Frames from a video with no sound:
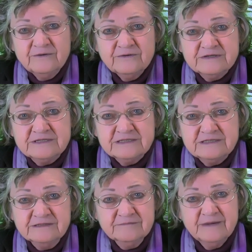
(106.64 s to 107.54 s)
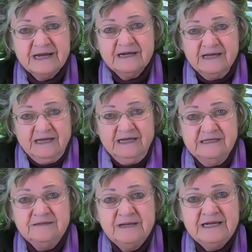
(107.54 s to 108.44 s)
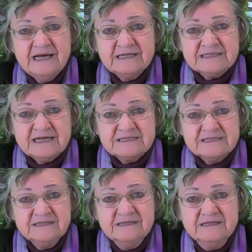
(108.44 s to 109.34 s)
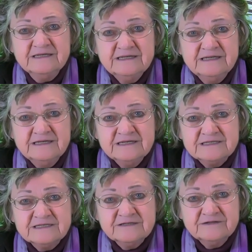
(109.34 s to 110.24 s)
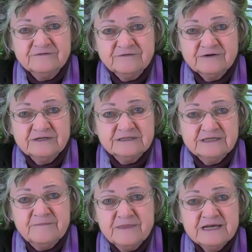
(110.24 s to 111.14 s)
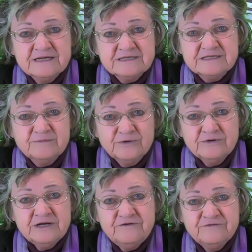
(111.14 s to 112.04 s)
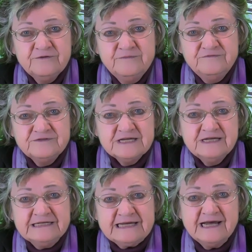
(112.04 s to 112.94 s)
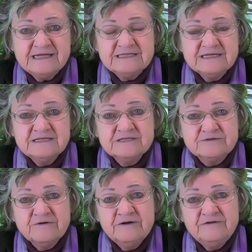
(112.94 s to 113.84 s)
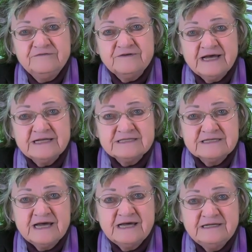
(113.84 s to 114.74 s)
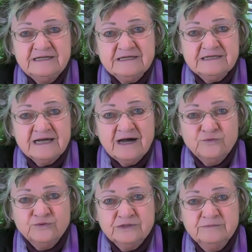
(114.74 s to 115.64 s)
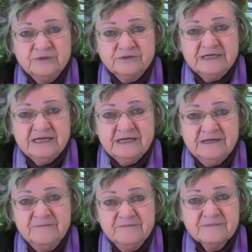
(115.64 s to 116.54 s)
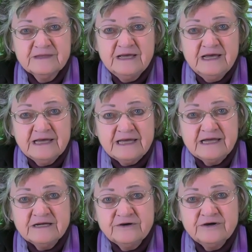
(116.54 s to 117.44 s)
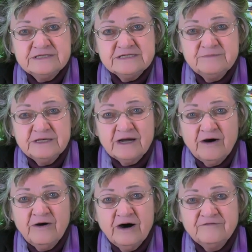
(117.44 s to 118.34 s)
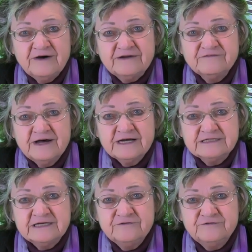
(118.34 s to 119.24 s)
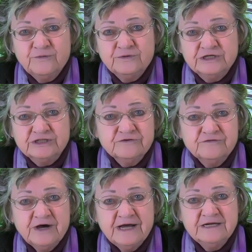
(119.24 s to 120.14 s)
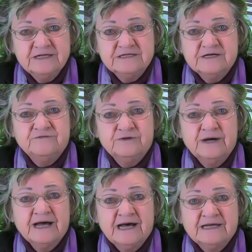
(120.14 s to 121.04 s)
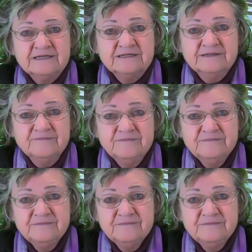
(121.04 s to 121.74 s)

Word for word: und meine E-Mail-Adresse ist folgende simone 15 13 12 at yahoo.de Gerne können Sie mich auch auf Anfrage telefonisch für ein Interview erreichen.